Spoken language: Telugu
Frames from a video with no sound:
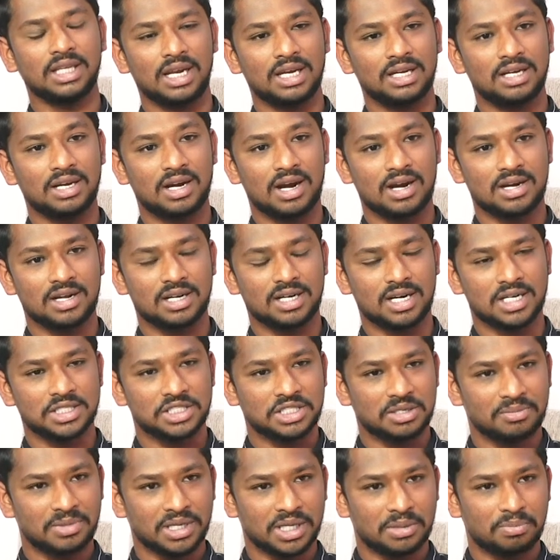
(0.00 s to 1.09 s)
తెలంగాణ
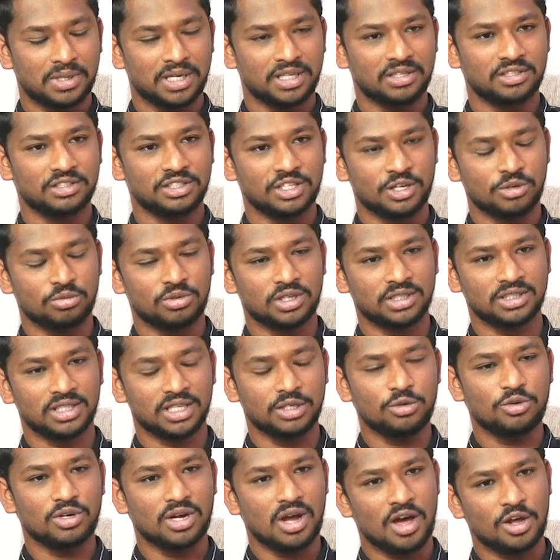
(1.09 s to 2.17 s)
రాష్ట్రం ఏర్పడిన తర్వాత
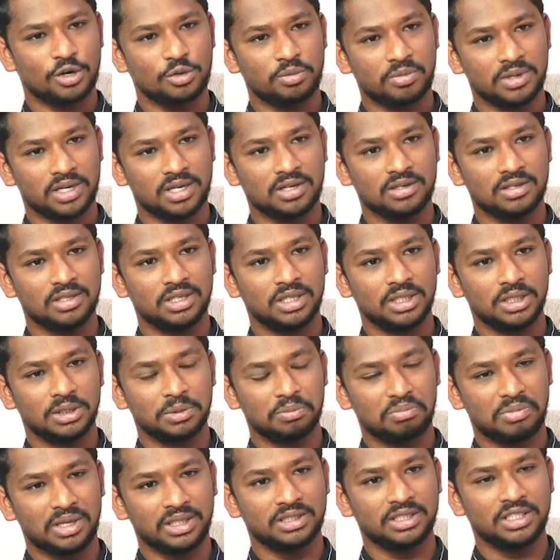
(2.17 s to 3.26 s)
ఒక ఆరోపణ
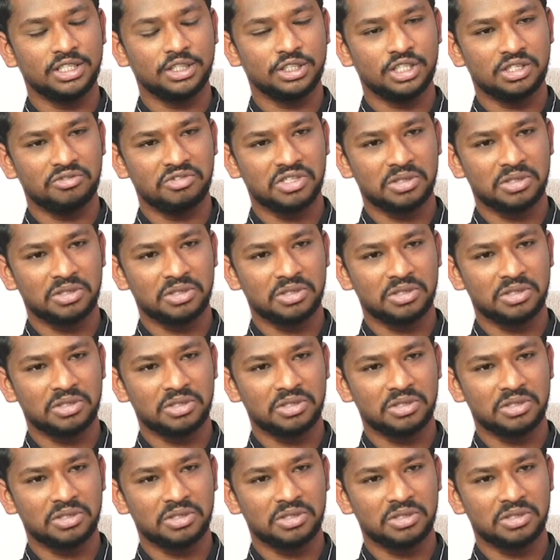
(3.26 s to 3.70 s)
పెద్ద ఎత్తున